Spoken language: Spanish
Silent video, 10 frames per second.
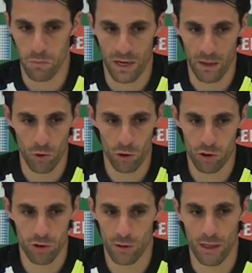
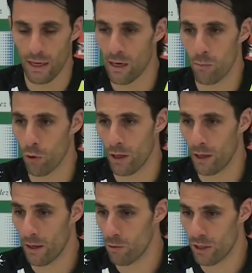Queremos ganar
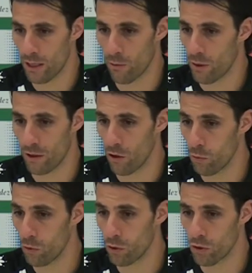porque queremos llegar a 42
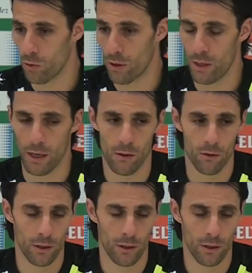puntos, como decía. ¿no?